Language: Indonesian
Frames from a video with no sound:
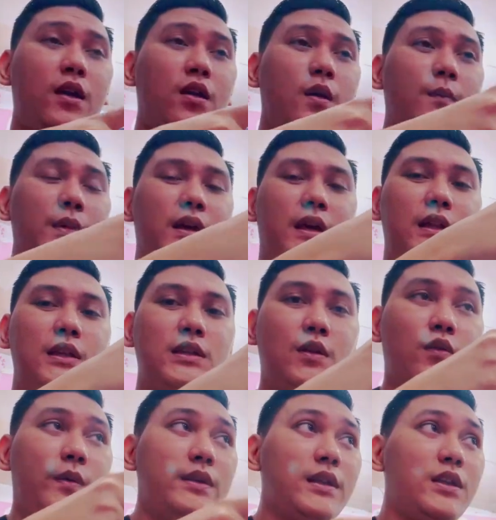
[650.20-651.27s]
kalau begini sih
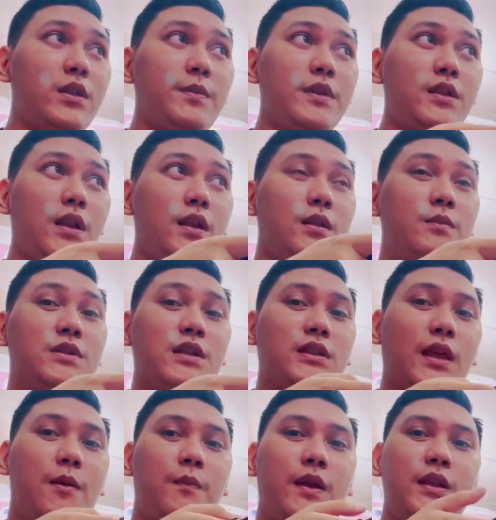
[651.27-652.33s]
lumayan capek bisa
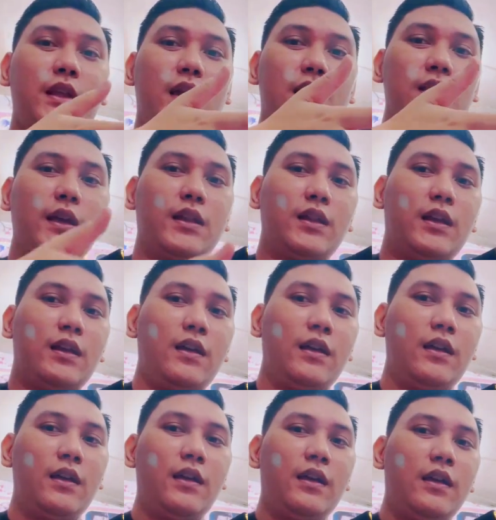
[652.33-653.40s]
tempel nih ketek nih
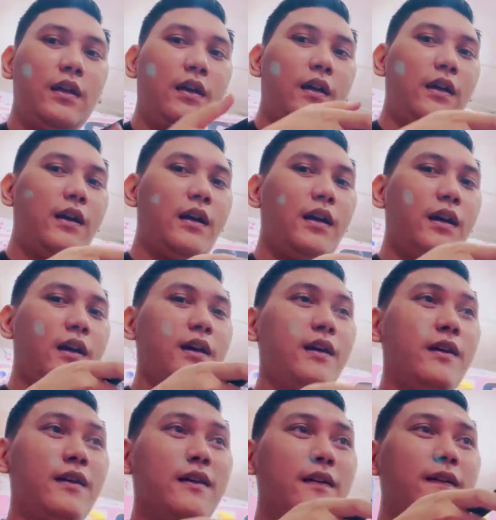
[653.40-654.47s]
Uh,
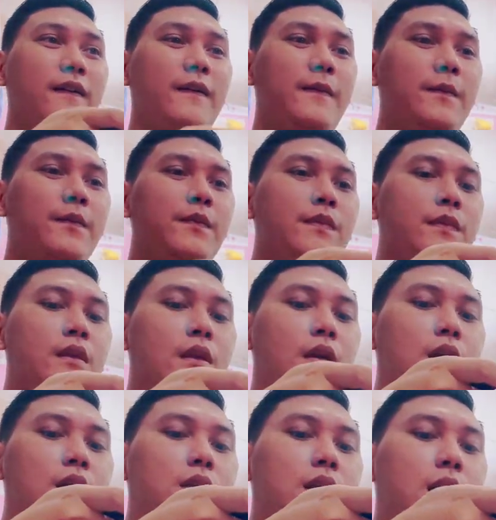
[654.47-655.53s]

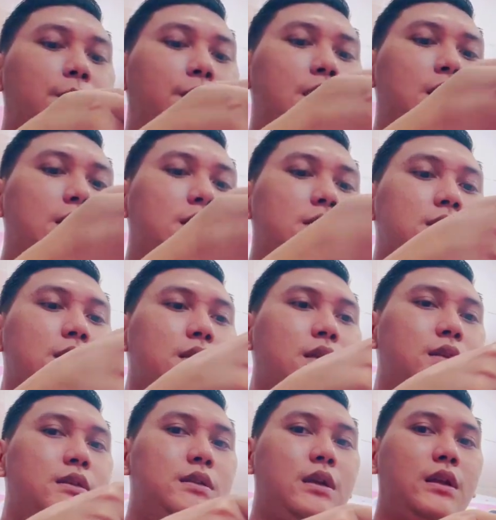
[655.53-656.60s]
tapi real seatnya
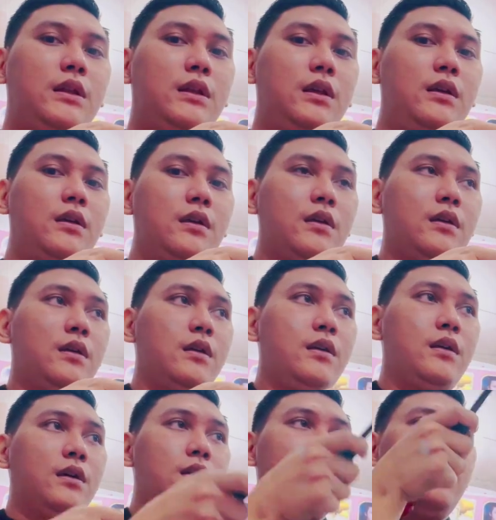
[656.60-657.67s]
di sini
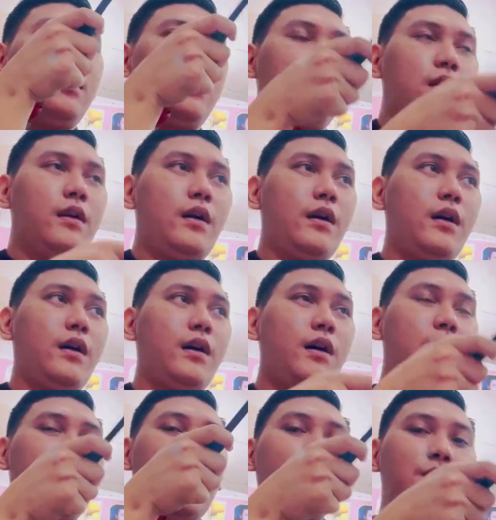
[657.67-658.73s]
ya
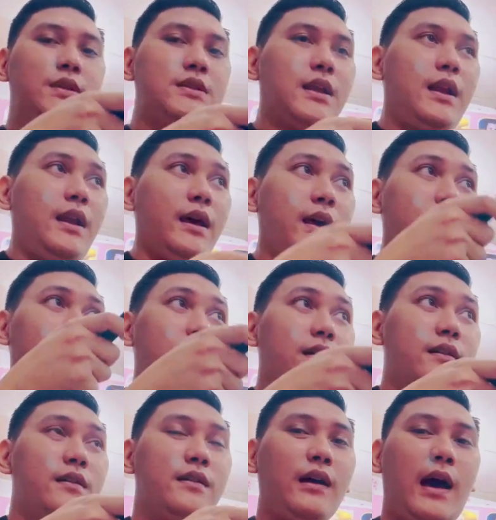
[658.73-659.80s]
ya bisa lah ya
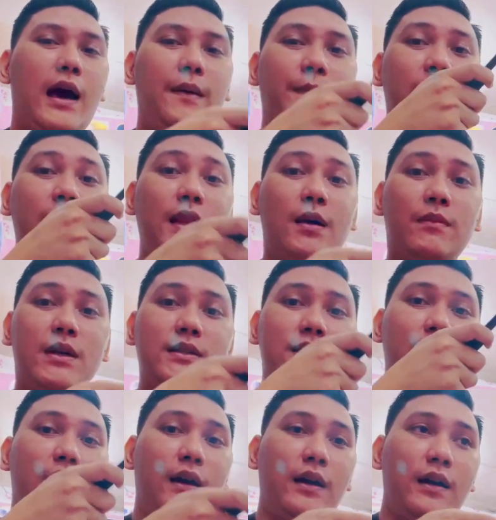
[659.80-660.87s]
aman lah mas
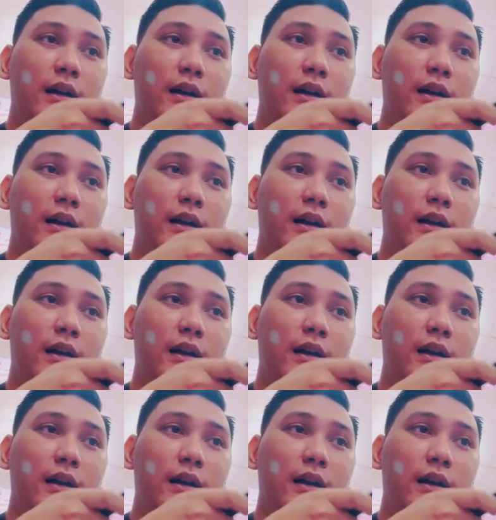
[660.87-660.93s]
ya